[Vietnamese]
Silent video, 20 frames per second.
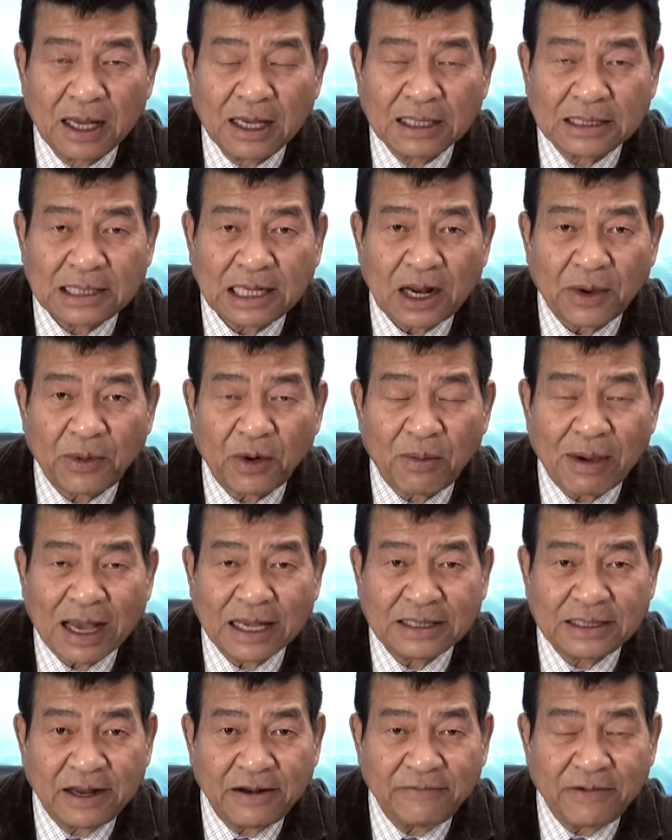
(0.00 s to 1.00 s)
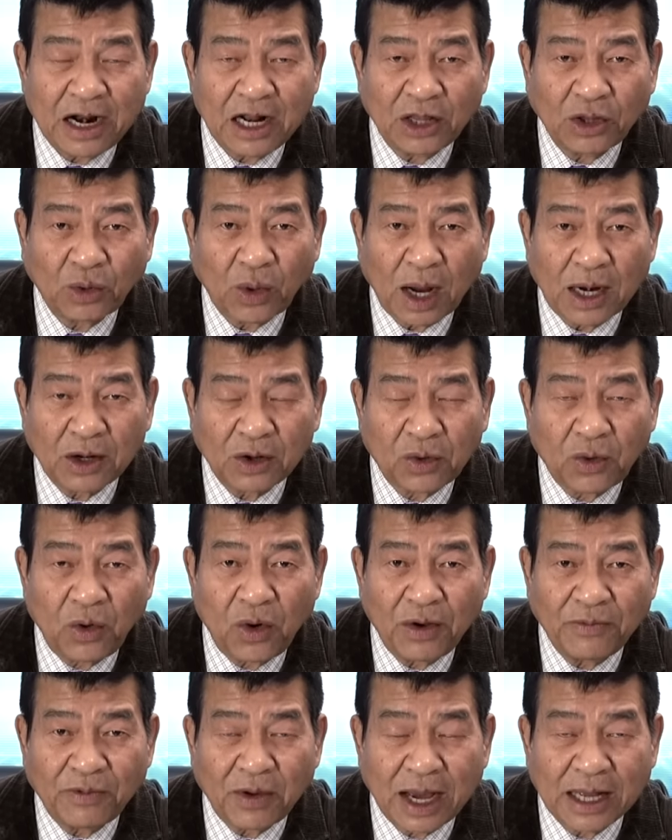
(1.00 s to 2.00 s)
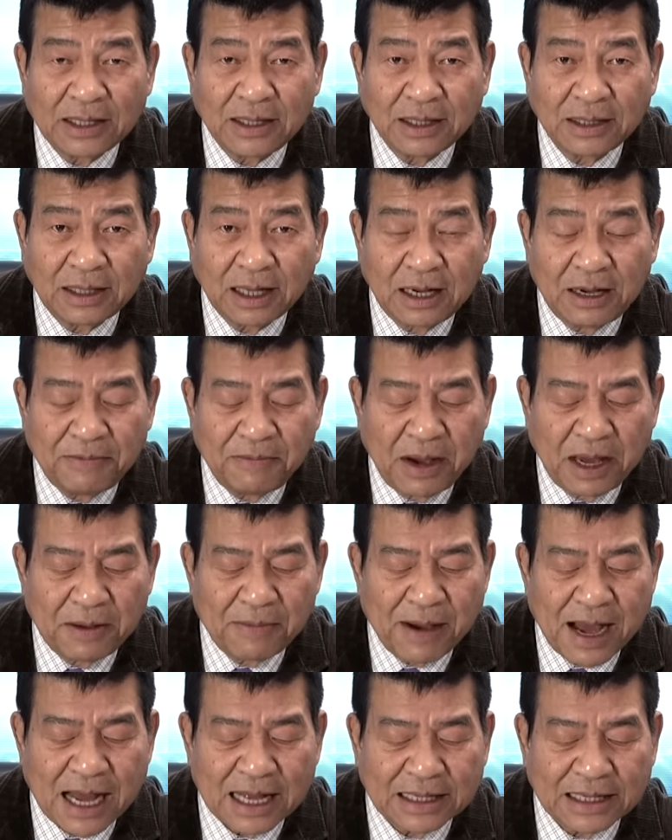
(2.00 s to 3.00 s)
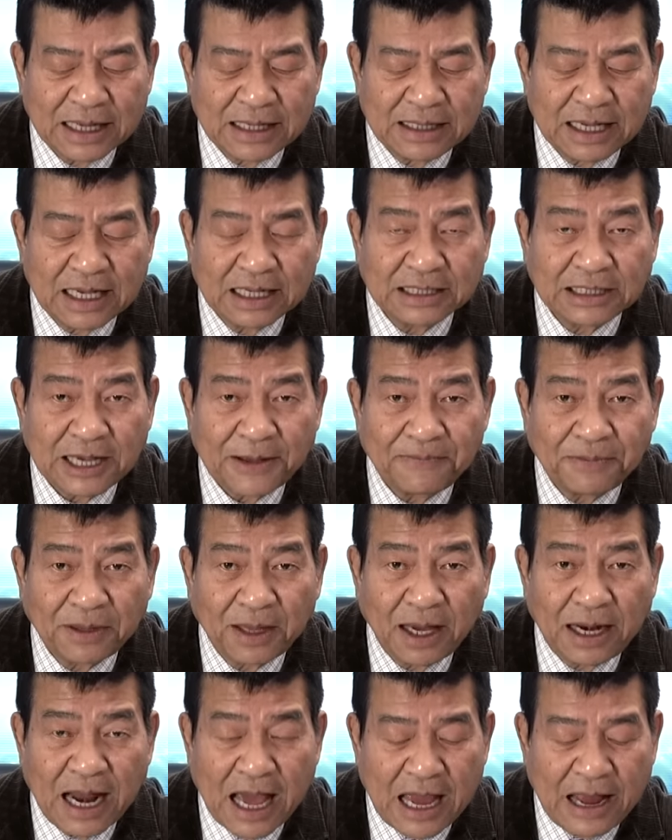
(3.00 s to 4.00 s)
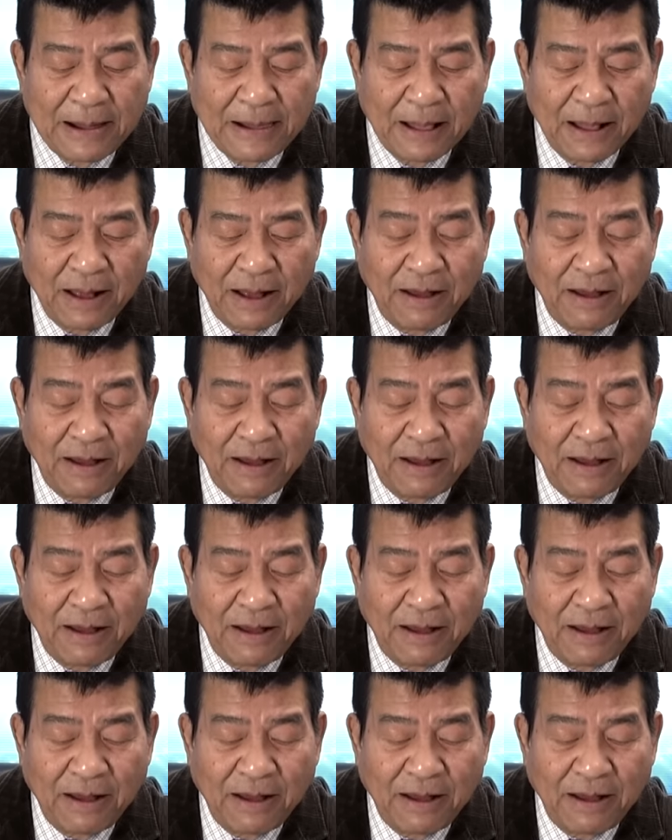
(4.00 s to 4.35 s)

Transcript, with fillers: sẽ đọc một bài diễn văn toàn quốc vào ngày thứ Tư 13 tháng Giêng sắp tới đây